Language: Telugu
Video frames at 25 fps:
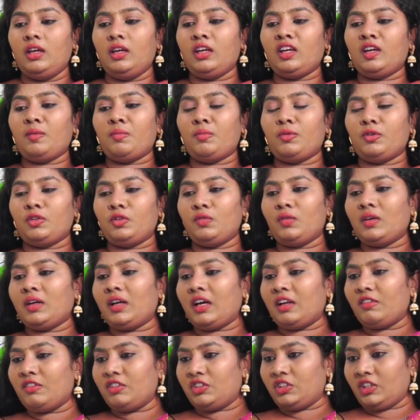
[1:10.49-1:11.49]
ఇంకా పృథ్వీ
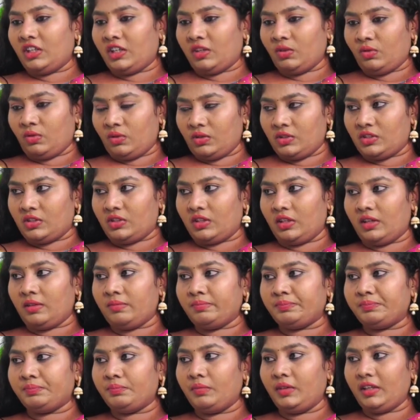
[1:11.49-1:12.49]
గారి విషయానికి వస్తే
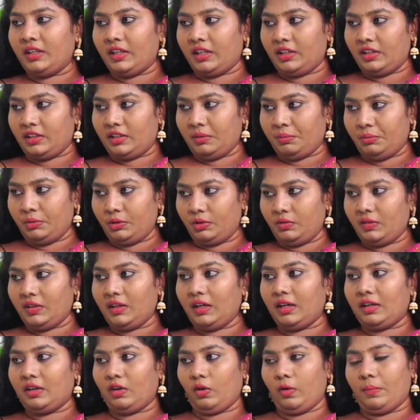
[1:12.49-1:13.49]
మీరు ఏదైతే పృథ్వీ
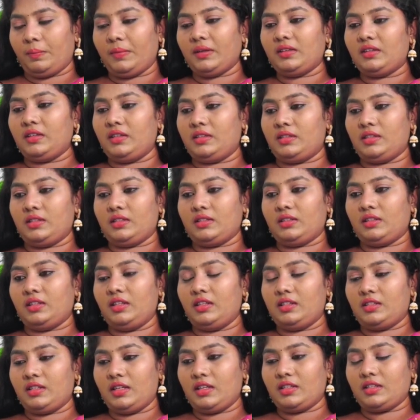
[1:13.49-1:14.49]
గారి టాపిక్ తీసే
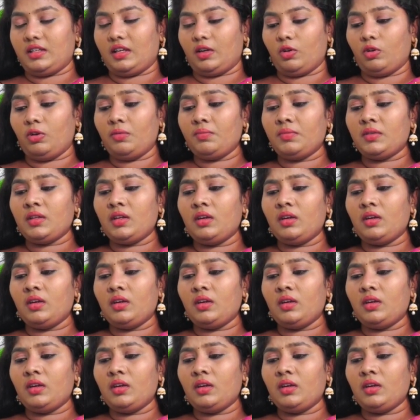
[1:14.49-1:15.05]
తీసేశారో